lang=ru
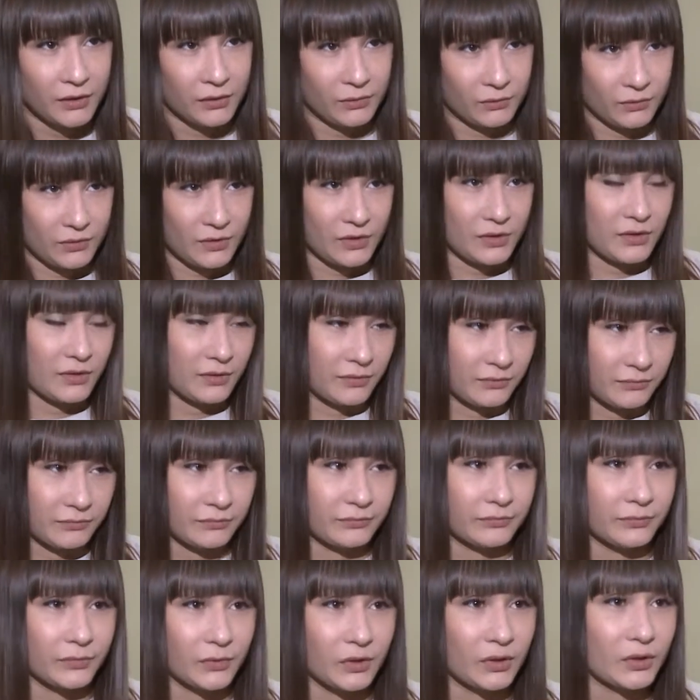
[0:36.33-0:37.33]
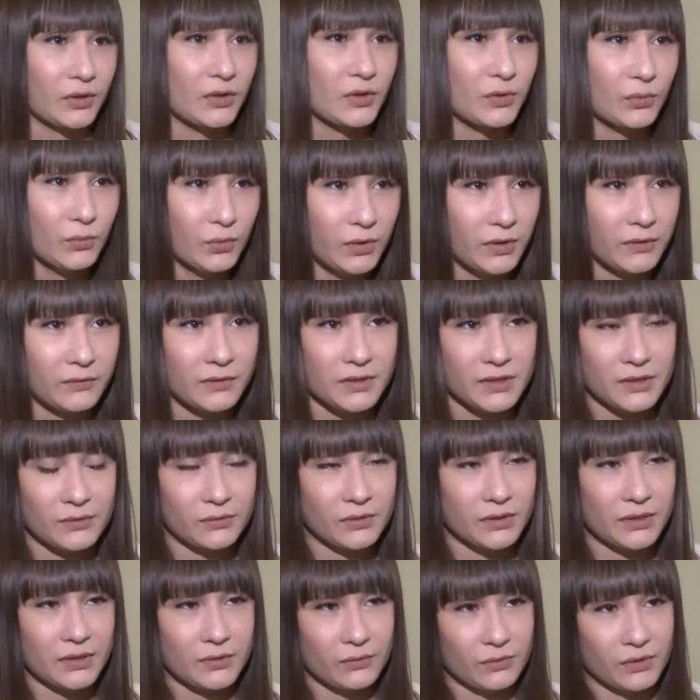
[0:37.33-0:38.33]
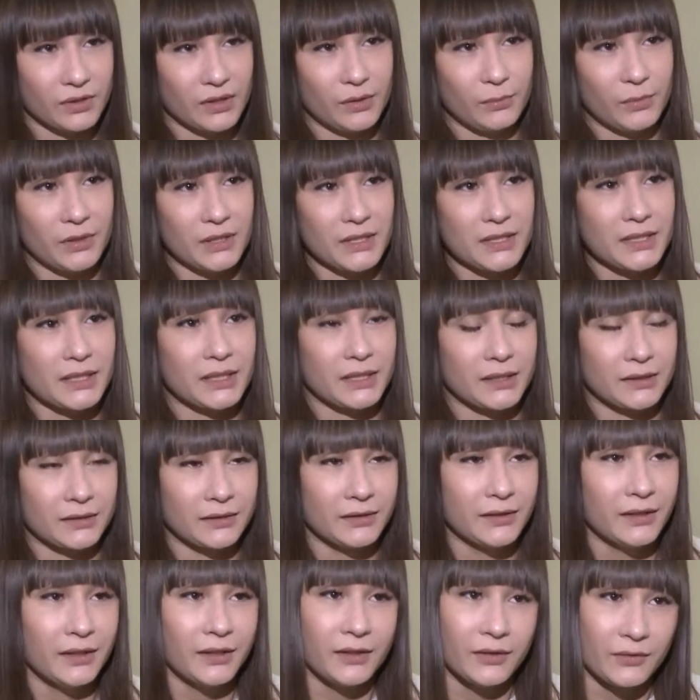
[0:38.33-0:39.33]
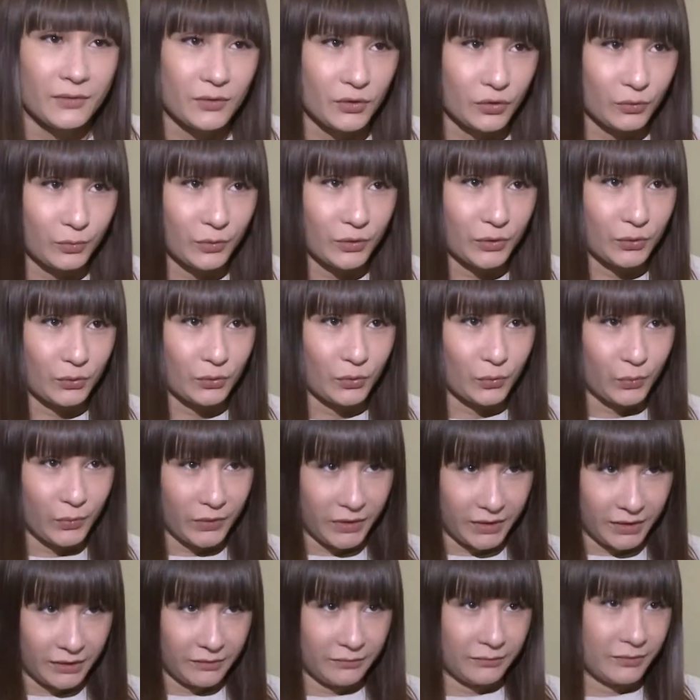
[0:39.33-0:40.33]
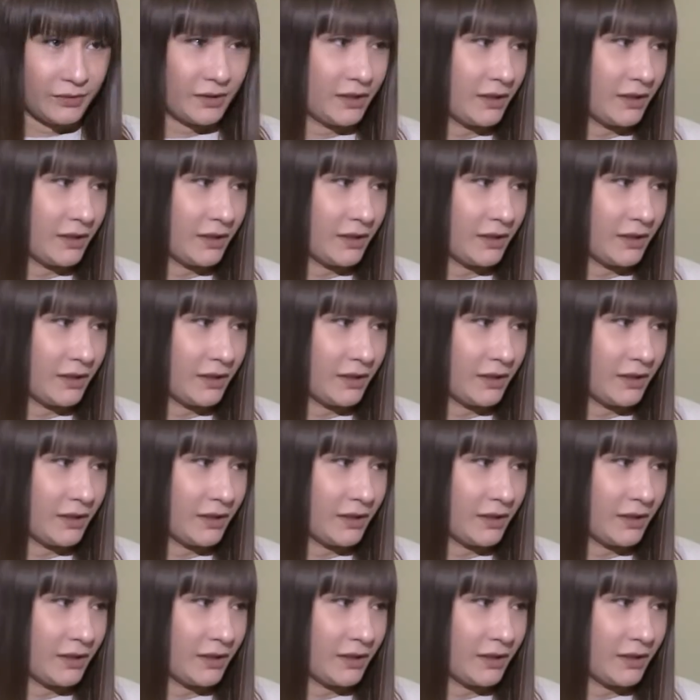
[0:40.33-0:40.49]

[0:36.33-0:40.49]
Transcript: То есть глазури все вот эти вот немецкие, все мы это купили.